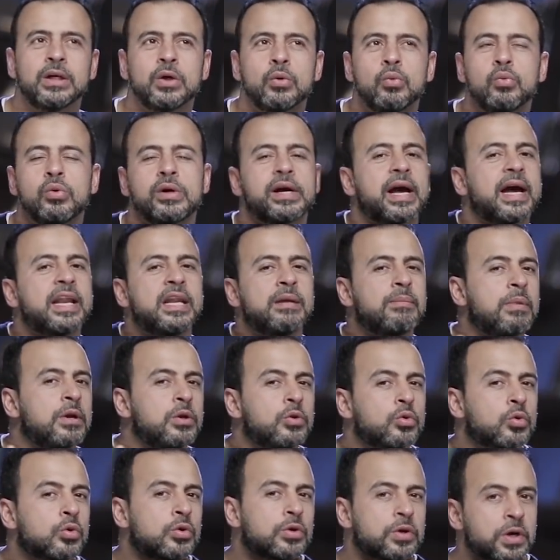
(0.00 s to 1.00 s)
وغالبا
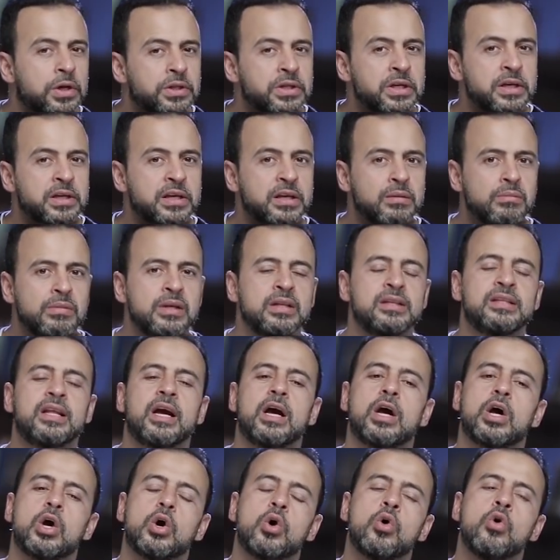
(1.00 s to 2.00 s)
نكران الجميل
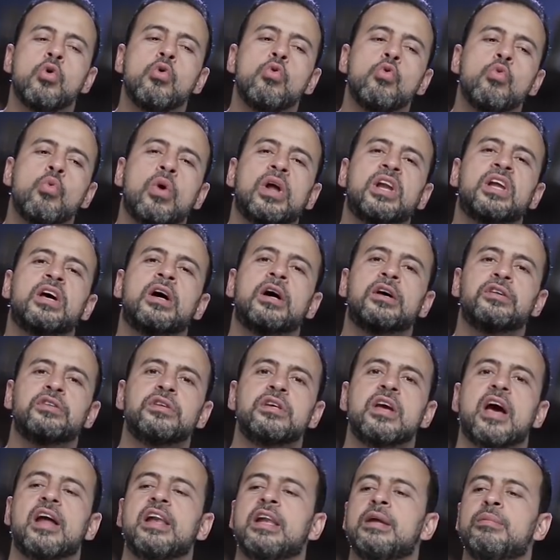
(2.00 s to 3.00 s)
ده هو
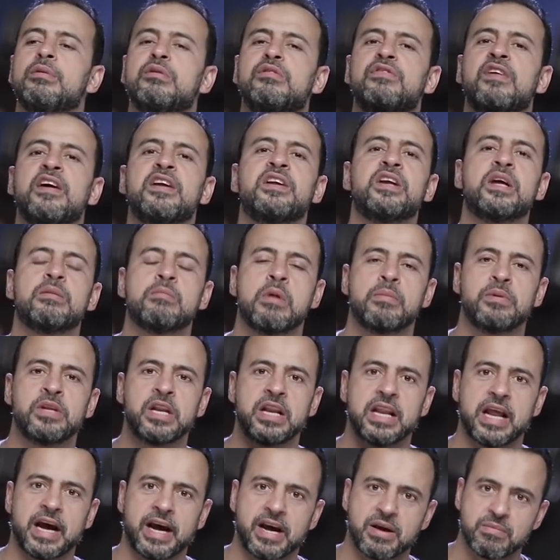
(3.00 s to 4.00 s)
الخطيئه اللي بتفرق ما بين
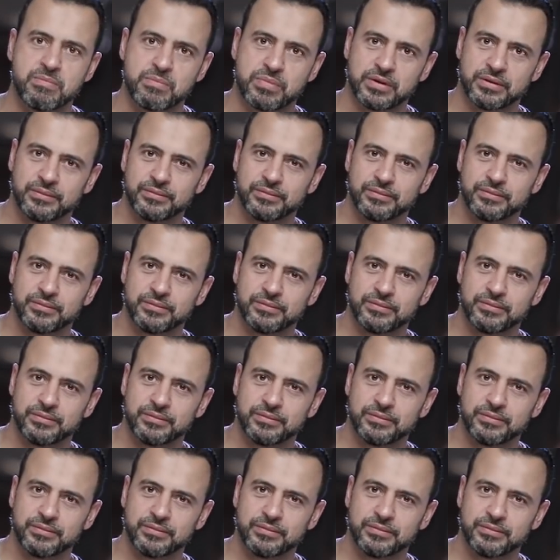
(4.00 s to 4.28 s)
الاحبه